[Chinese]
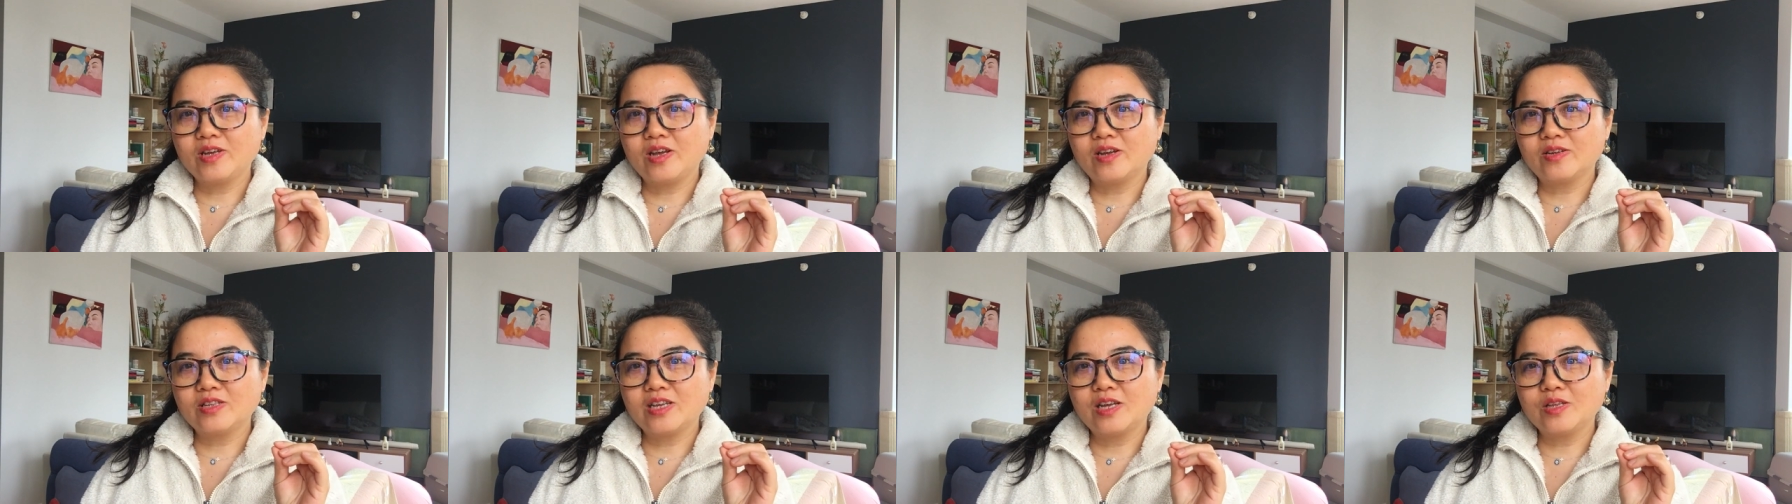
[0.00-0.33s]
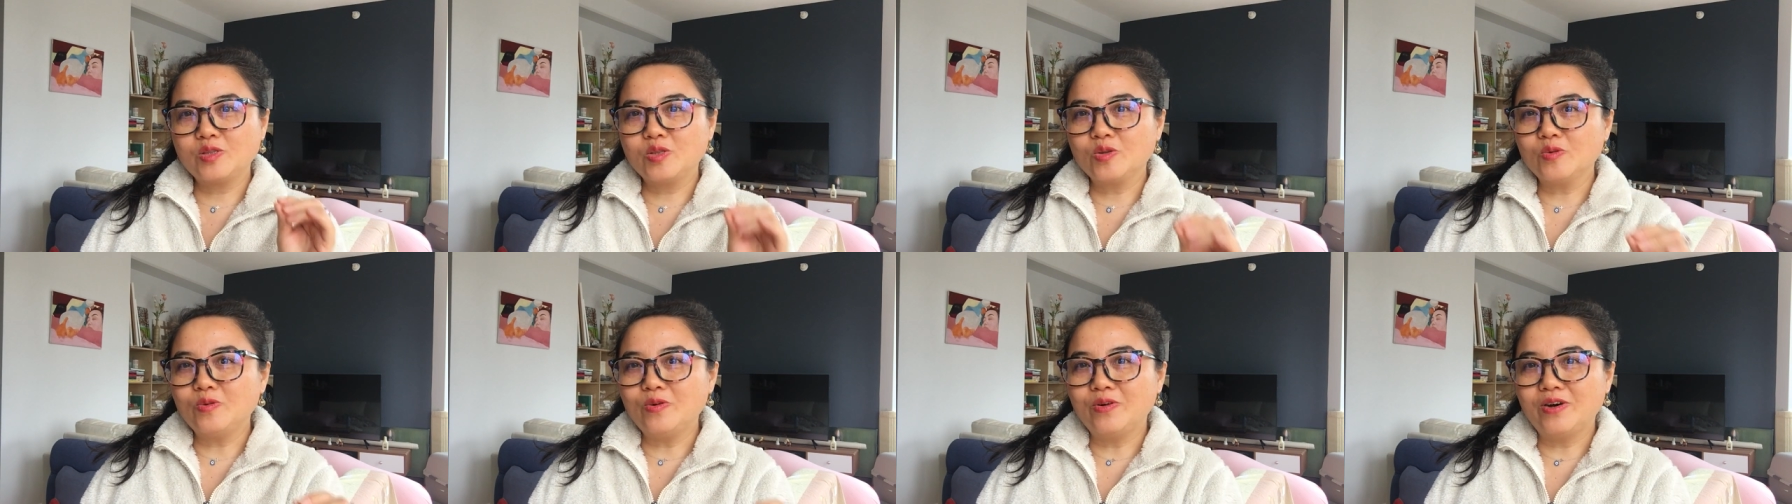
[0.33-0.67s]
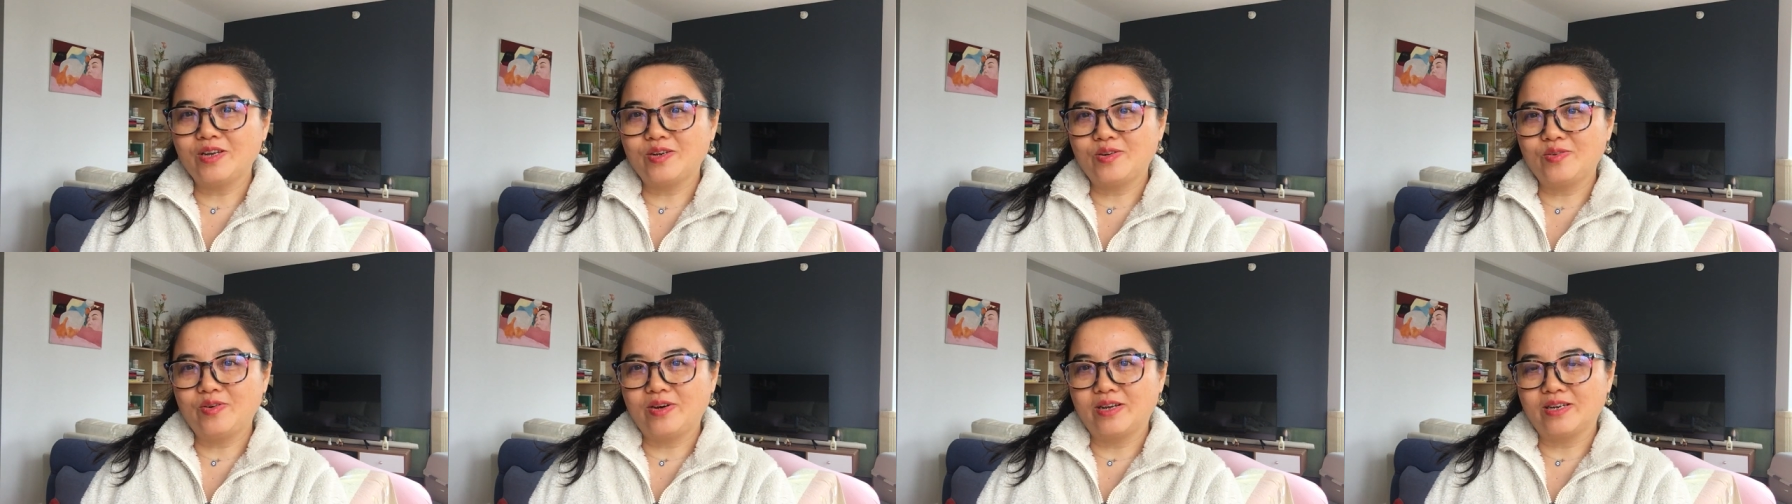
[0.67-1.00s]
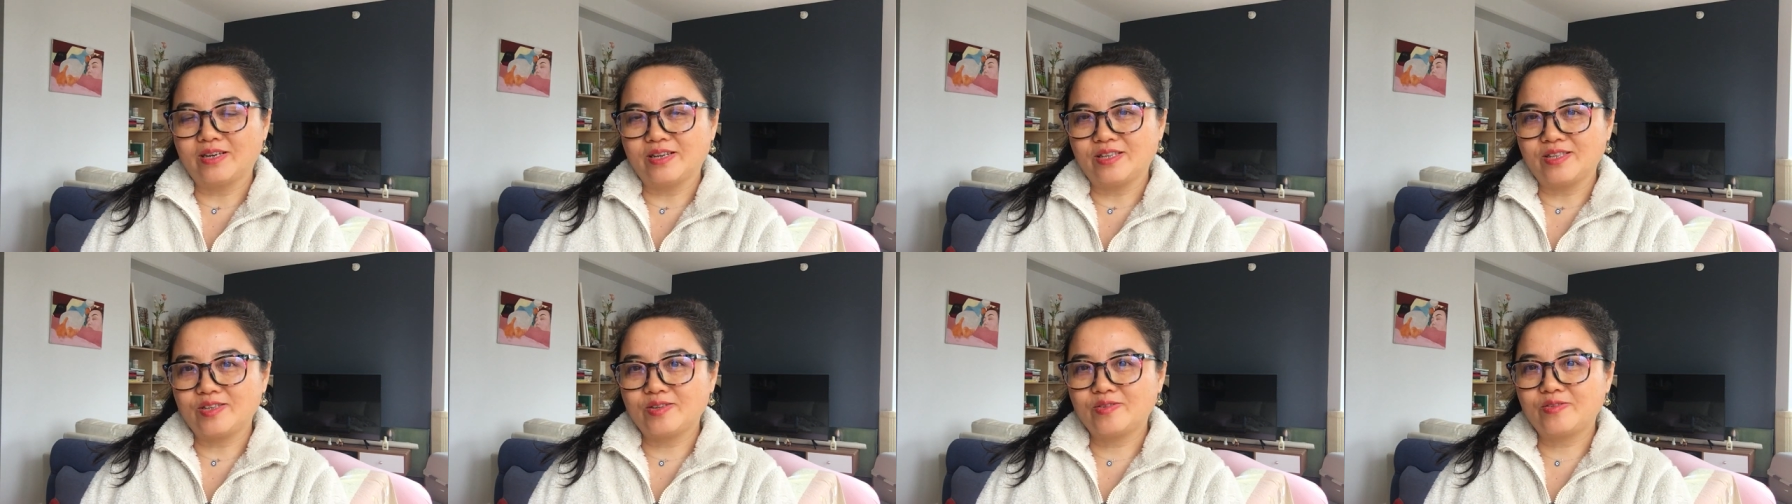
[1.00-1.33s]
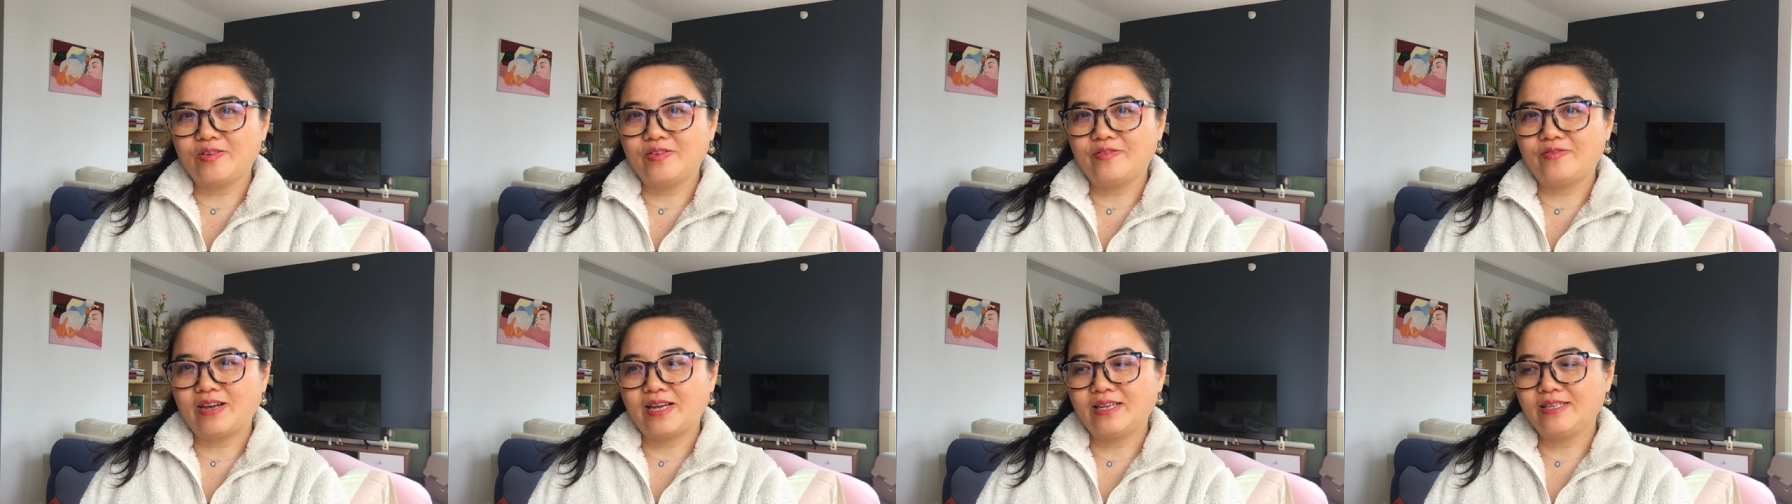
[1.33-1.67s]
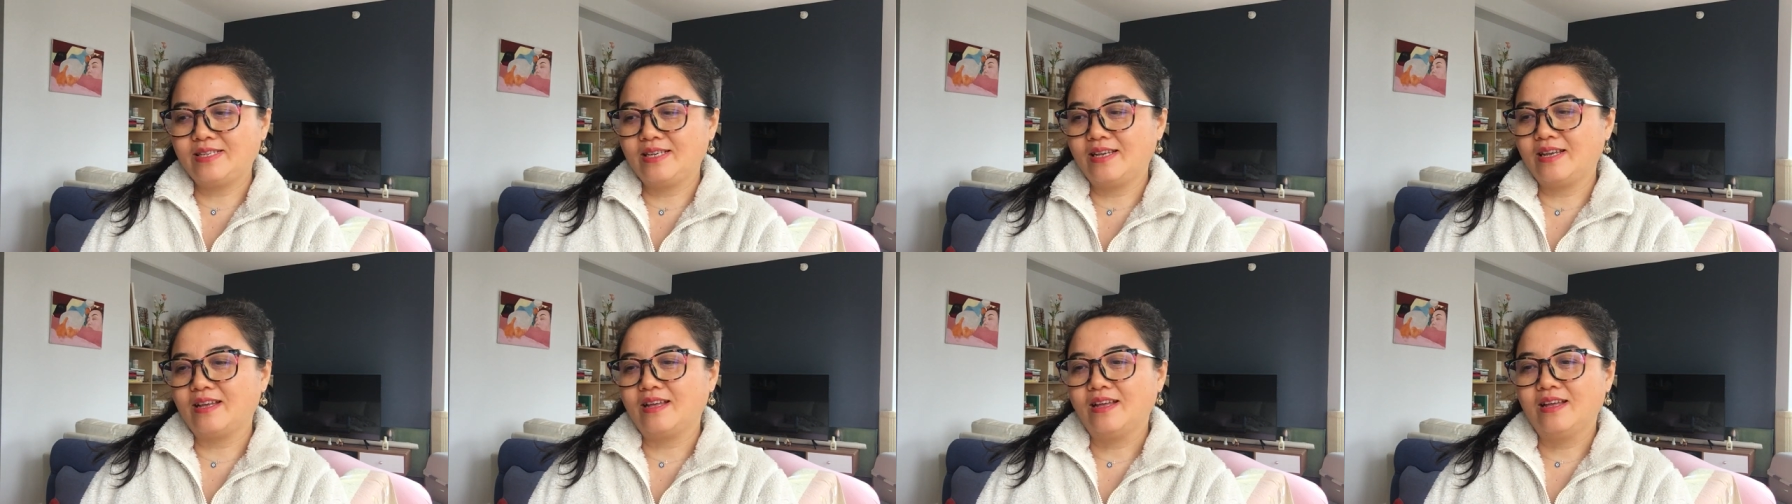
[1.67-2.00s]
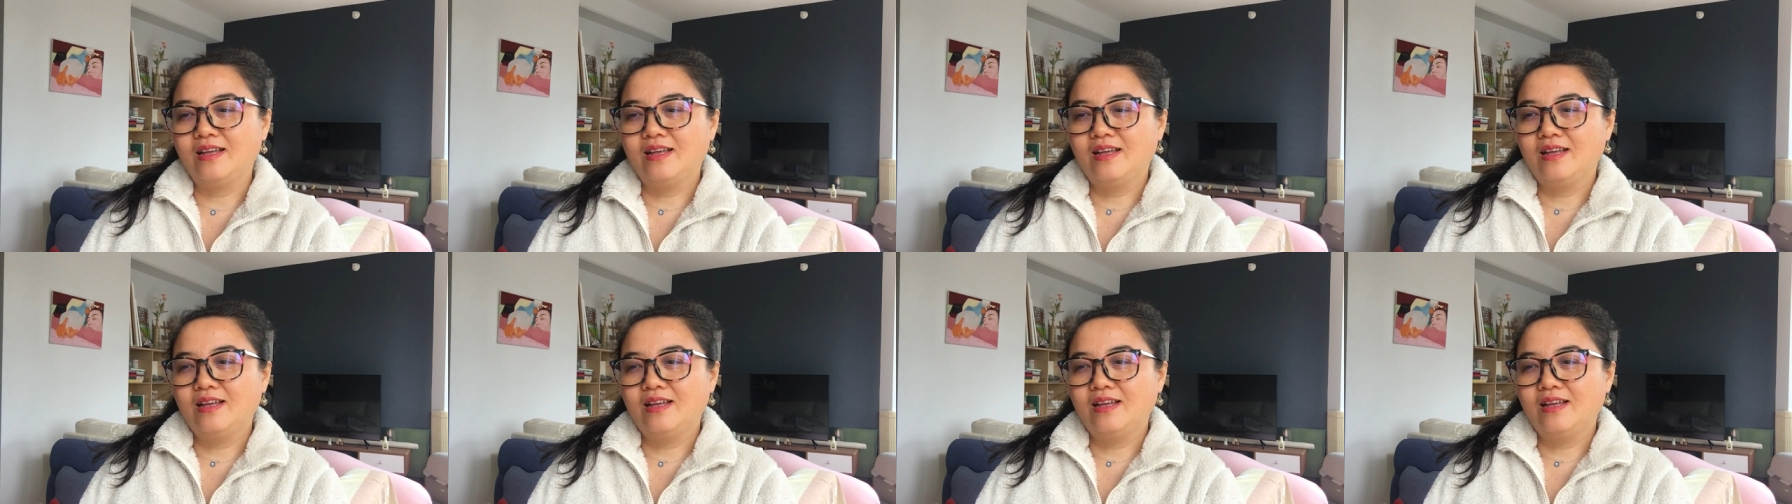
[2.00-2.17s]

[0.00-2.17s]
要他堕落了，你就会发现，